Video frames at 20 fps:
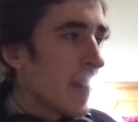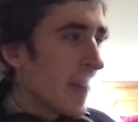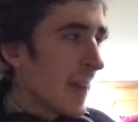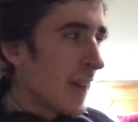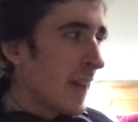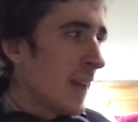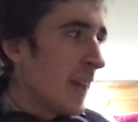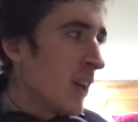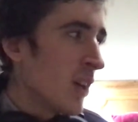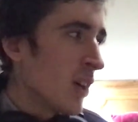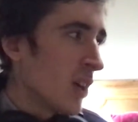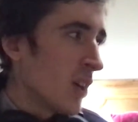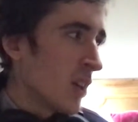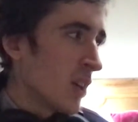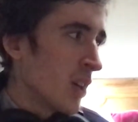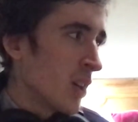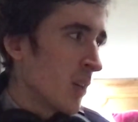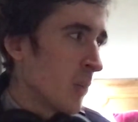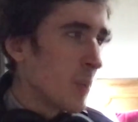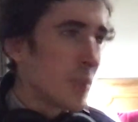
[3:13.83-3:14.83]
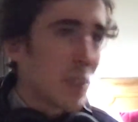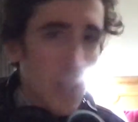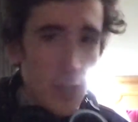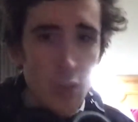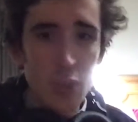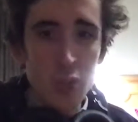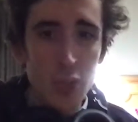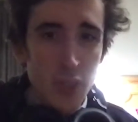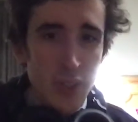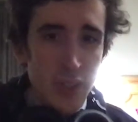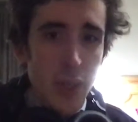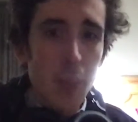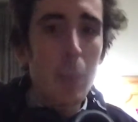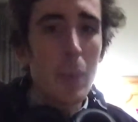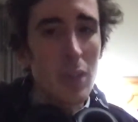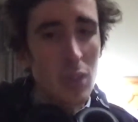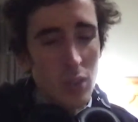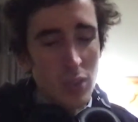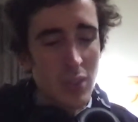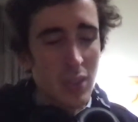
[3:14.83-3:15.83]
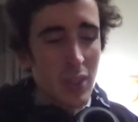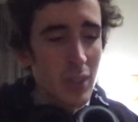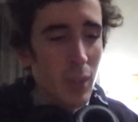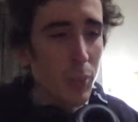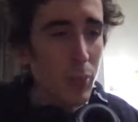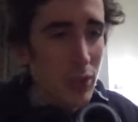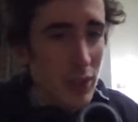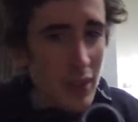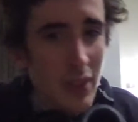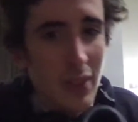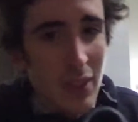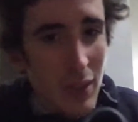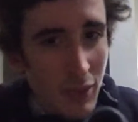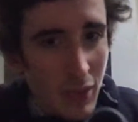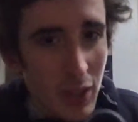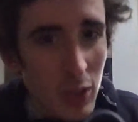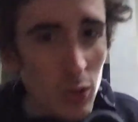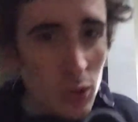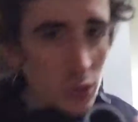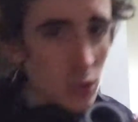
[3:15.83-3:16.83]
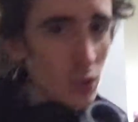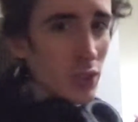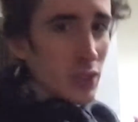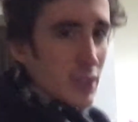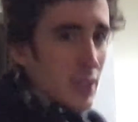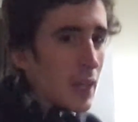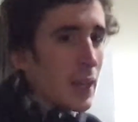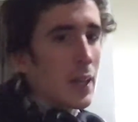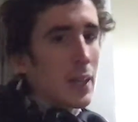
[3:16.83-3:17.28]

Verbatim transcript: Et mais c'est un autre chat. Mais quand j'étais petit, j'avais un autre chat,